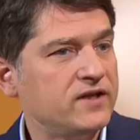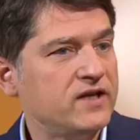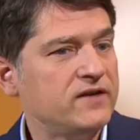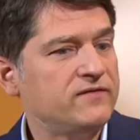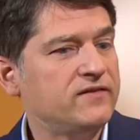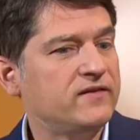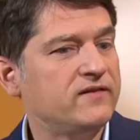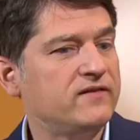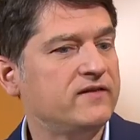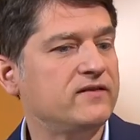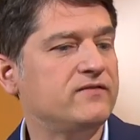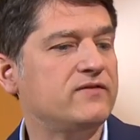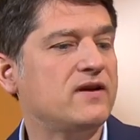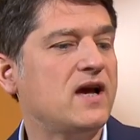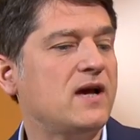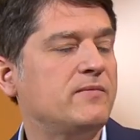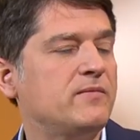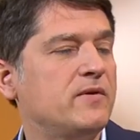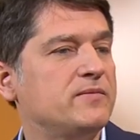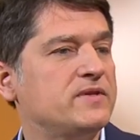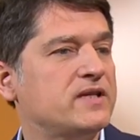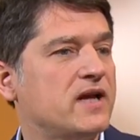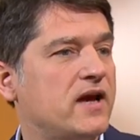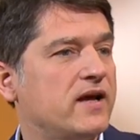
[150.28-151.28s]
für Defizit. Wir haben
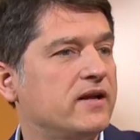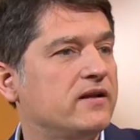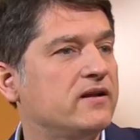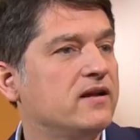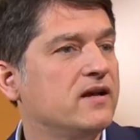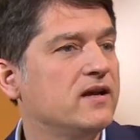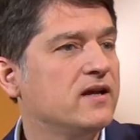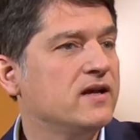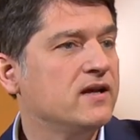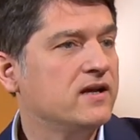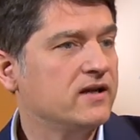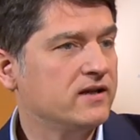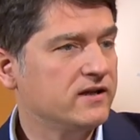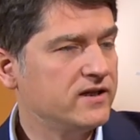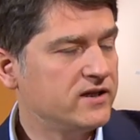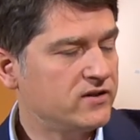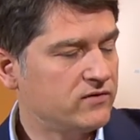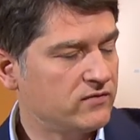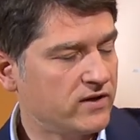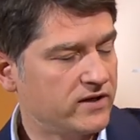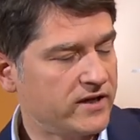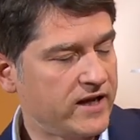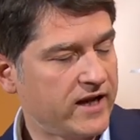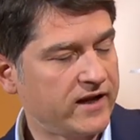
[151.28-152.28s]
nämlich ein,
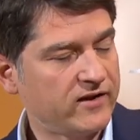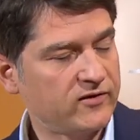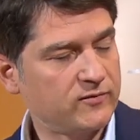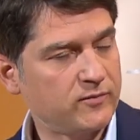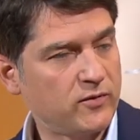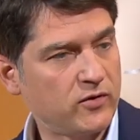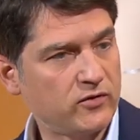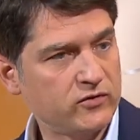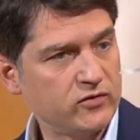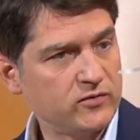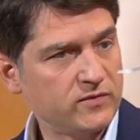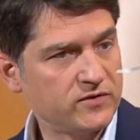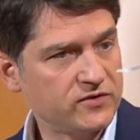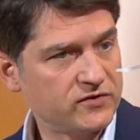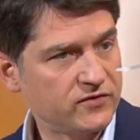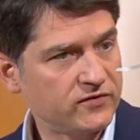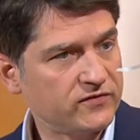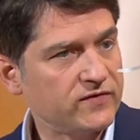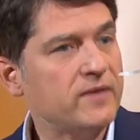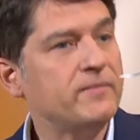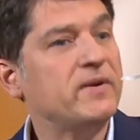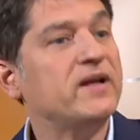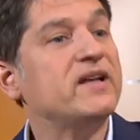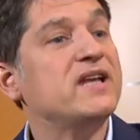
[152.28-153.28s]
nicht nur einen Exportüberschuss,
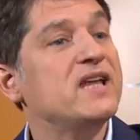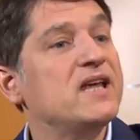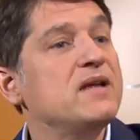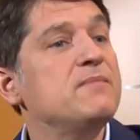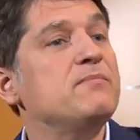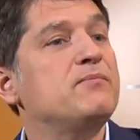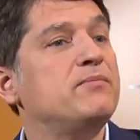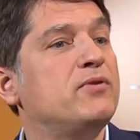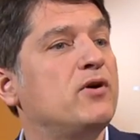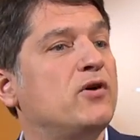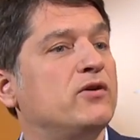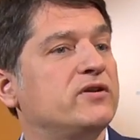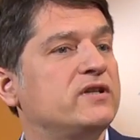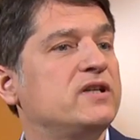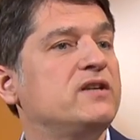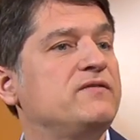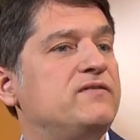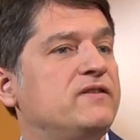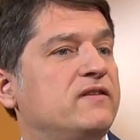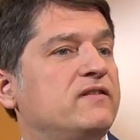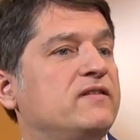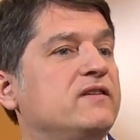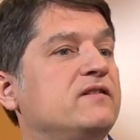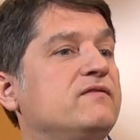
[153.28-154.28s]
wir haben ein
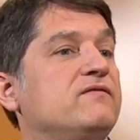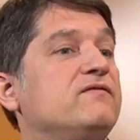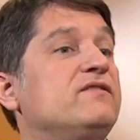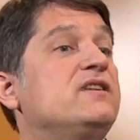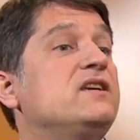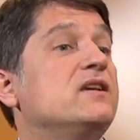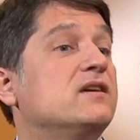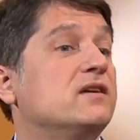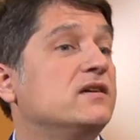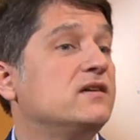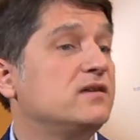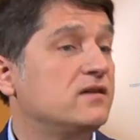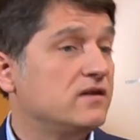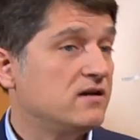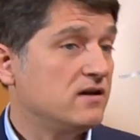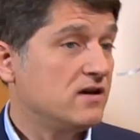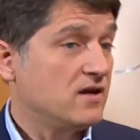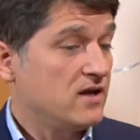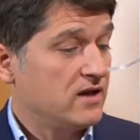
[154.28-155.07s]
Importdefizit. Wir